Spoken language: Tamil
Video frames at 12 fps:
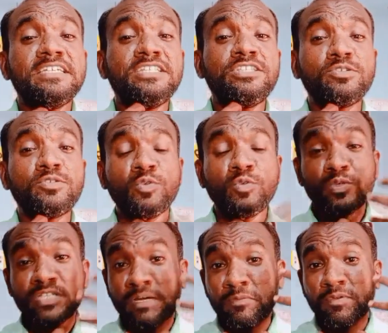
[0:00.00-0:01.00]
இதுக்கும்
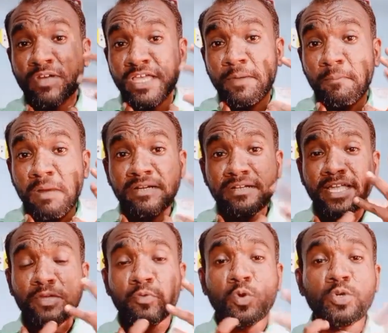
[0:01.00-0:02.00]
நம்மளுடைய மண்டை
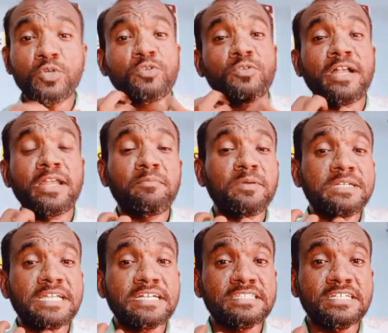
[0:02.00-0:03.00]
ஓட்டுக்கும்
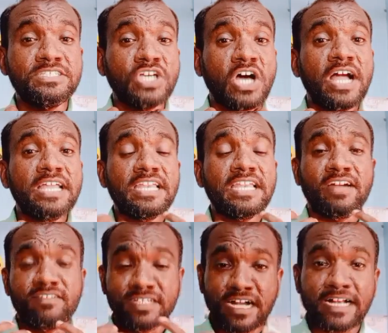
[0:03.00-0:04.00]
இடைப்பட்ட அந்த ஜாயிண்டில்
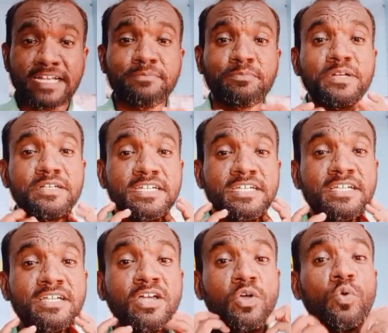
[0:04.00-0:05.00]
அவனுக்கு அடிபட்டு
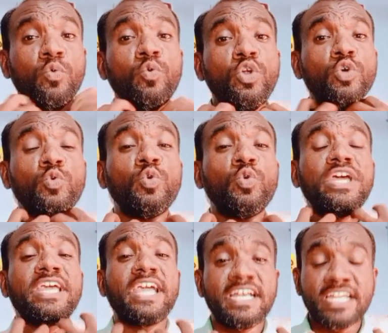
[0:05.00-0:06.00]

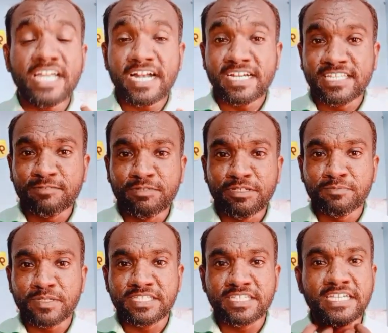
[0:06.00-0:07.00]
உள்ளுக்குள்ளேயே என்ன ஆயிடுது அப்படின்னு
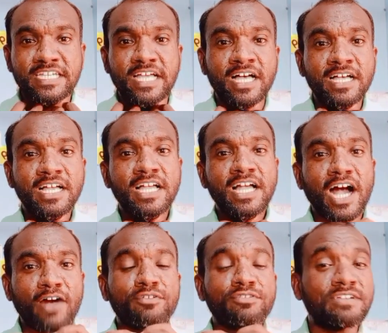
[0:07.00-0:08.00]
பார்த்தீங்கன்னா
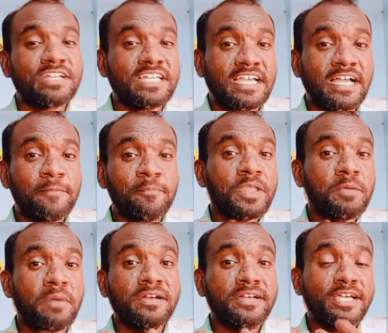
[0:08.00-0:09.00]
அவனுடைய
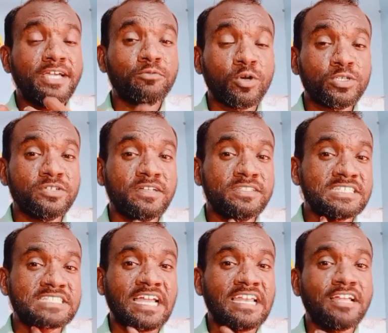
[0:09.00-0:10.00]
மண்டை ஓடு அந்த
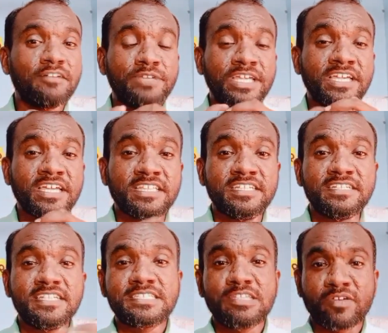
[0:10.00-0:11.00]
ஸ்கல் அப்படிங்கிறது
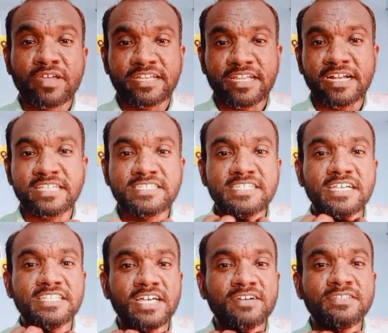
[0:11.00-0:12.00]
டிஸ்லோகேட் ஆகிடுச்சு
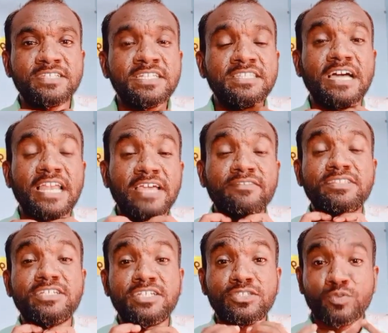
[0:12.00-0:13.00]
அதாவது தலை
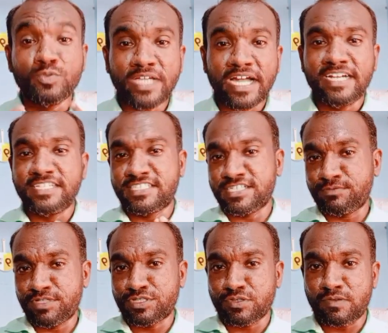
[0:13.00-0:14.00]
வந்துட்டு துண்டாயிடுச்சு
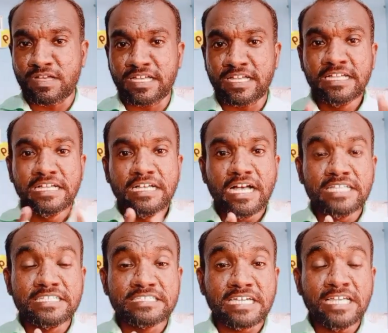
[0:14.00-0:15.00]
அப்படின்னு சொன்னாங்க
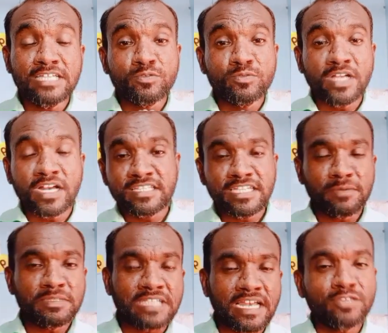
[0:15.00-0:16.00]
அந்த தலை துண்டானது
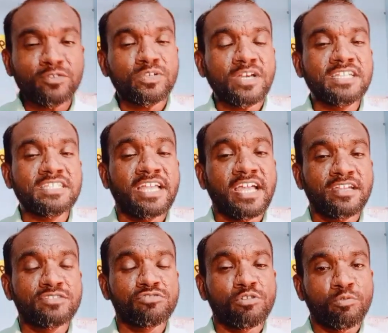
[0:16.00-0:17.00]
நம்ம தலை துண்டானதுன்னா
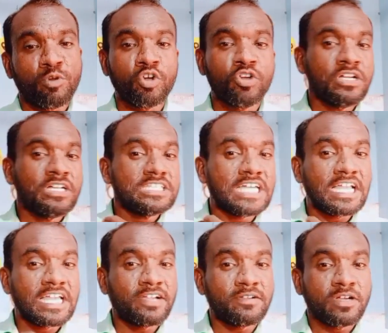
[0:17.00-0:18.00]
என்ன சொல்லுவோம்
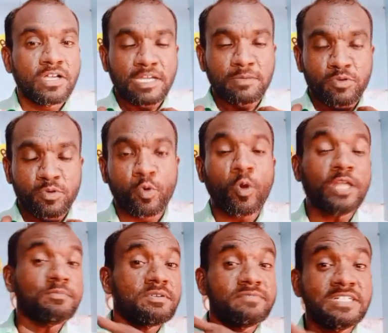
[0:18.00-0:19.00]
தலையை நம்மளோட
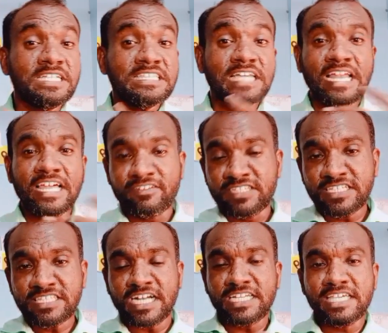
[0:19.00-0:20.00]
உடம்பை விட்டு தலையை
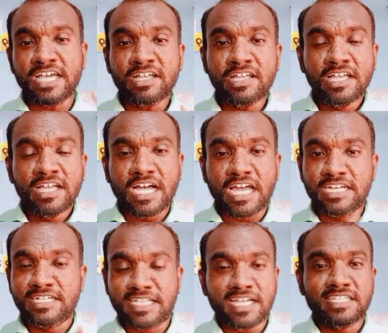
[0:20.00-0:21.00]
வந்துட்டு தனியாக
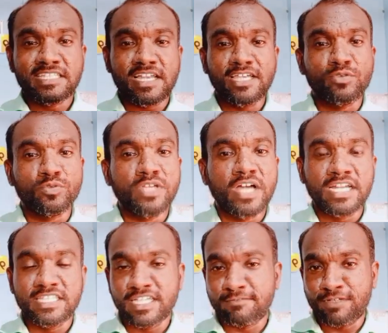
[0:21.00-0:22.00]
கலந்துட்டால் அது தலை
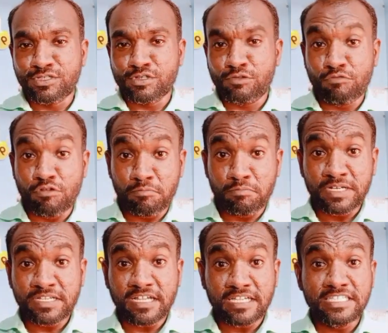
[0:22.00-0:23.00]
துண்டானது அப்படின்னு சொல்லுவோம்
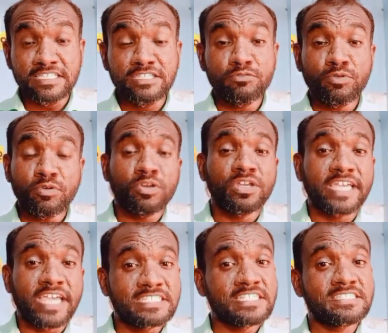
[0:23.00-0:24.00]
பட் இதுவும் ஒரு
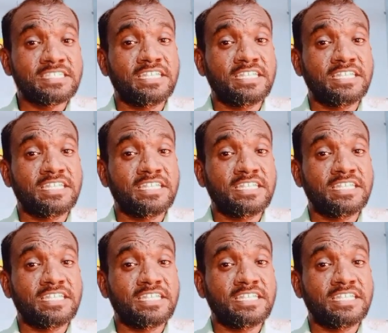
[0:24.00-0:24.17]
கேசஸ்